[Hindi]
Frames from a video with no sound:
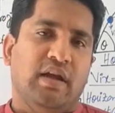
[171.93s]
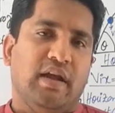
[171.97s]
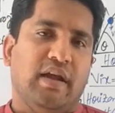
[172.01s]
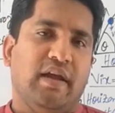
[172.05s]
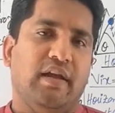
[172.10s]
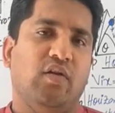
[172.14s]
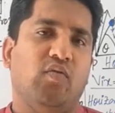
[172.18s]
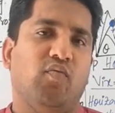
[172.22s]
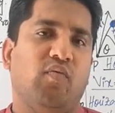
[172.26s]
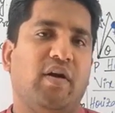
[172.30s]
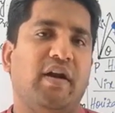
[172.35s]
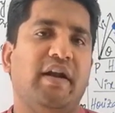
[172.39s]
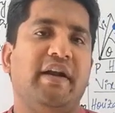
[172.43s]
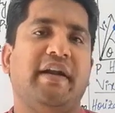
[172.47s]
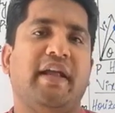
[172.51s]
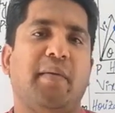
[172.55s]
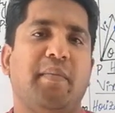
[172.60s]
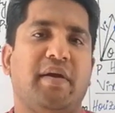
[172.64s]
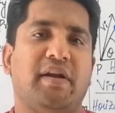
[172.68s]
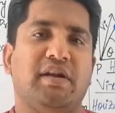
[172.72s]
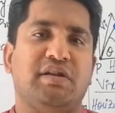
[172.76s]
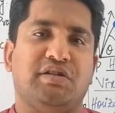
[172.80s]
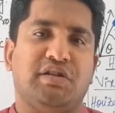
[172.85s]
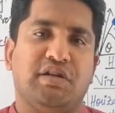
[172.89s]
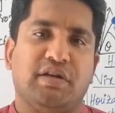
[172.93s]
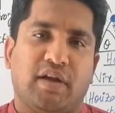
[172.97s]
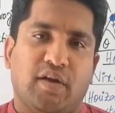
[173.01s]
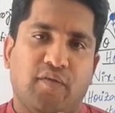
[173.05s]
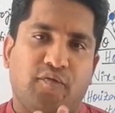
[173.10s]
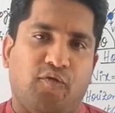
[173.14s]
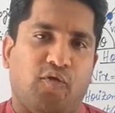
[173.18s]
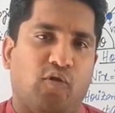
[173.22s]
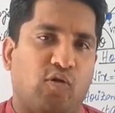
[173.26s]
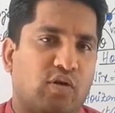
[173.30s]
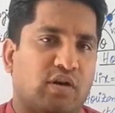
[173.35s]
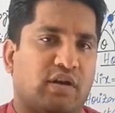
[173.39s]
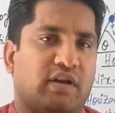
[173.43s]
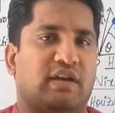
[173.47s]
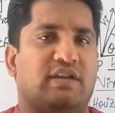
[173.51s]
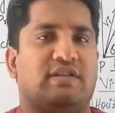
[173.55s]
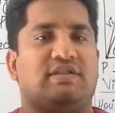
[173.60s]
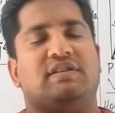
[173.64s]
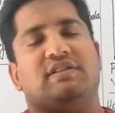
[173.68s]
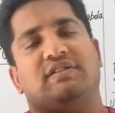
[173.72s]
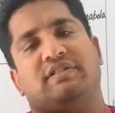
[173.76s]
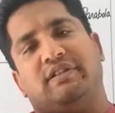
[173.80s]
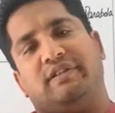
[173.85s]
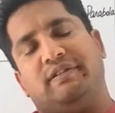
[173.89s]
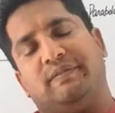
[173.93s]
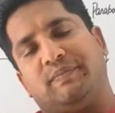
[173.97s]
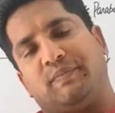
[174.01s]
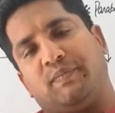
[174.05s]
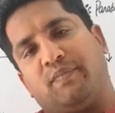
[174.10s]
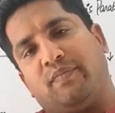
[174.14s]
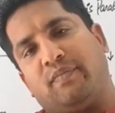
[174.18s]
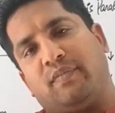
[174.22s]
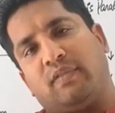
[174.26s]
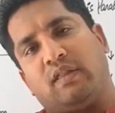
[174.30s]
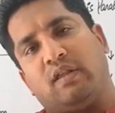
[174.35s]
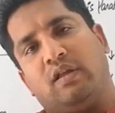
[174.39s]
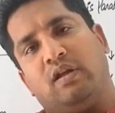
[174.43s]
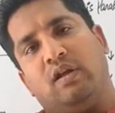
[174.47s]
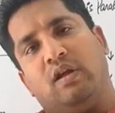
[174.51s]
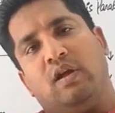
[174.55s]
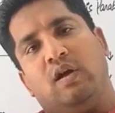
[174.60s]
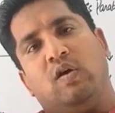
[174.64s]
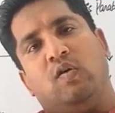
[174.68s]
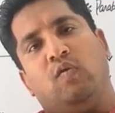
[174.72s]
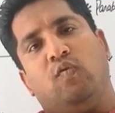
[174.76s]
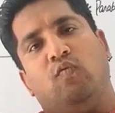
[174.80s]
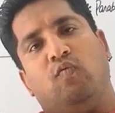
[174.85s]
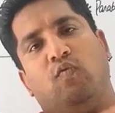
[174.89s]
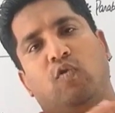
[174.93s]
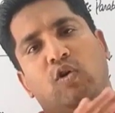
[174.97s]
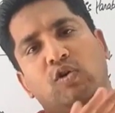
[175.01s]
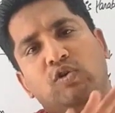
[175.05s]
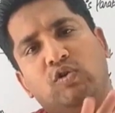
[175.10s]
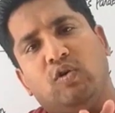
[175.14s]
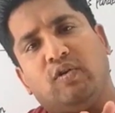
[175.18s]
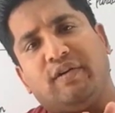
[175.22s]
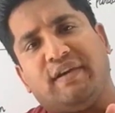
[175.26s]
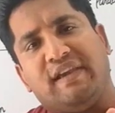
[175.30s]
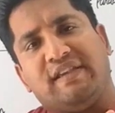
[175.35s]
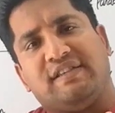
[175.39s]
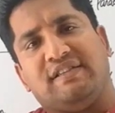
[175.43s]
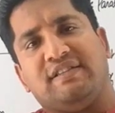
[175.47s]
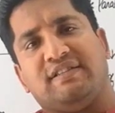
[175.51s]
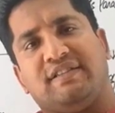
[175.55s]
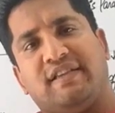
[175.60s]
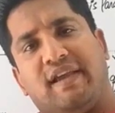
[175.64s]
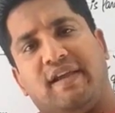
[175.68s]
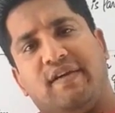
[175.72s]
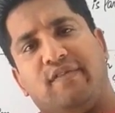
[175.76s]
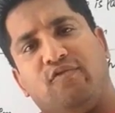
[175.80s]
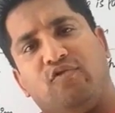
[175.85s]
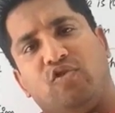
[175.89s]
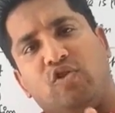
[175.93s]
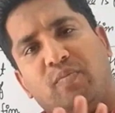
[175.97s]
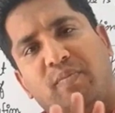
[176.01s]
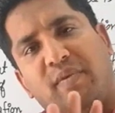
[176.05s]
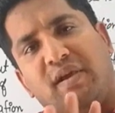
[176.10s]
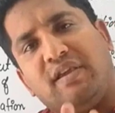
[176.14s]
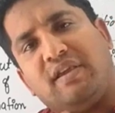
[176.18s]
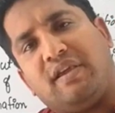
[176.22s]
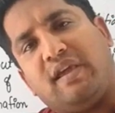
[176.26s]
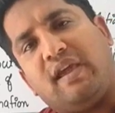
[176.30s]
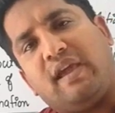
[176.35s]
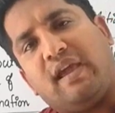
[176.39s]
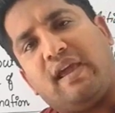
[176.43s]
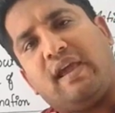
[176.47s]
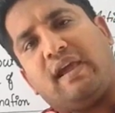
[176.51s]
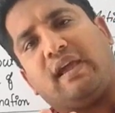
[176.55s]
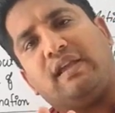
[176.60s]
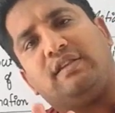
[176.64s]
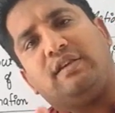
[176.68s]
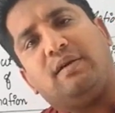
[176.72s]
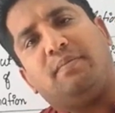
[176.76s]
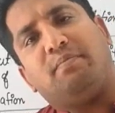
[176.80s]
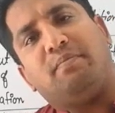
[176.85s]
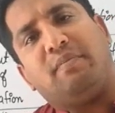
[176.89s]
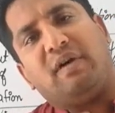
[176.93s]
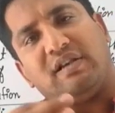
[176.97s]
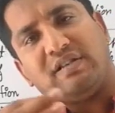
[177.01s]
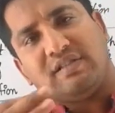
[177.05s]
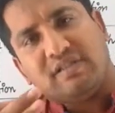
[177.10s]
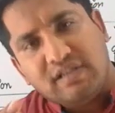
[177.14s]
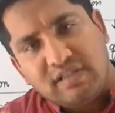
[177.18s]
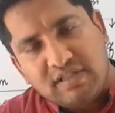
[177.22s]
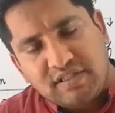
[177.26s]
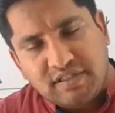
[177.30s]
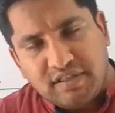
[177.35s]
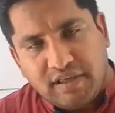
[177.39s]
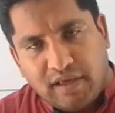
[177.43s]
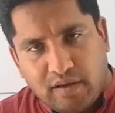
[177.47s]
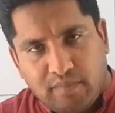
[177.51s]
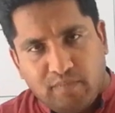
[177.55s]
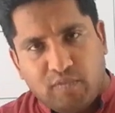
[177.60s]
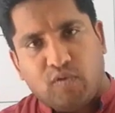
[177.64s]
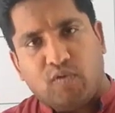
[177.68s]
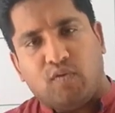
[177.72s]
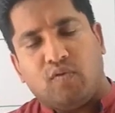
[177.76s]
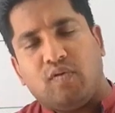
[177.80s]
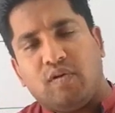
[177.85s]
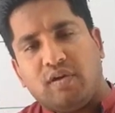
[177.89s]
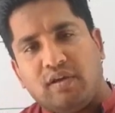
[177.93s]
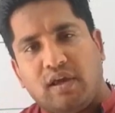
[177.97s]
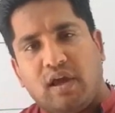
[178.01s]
इन वन डायमेंशन के फोर केसेज हैं वो जो केसेस हैं उनमें ये है कि जब मासेस सेम हो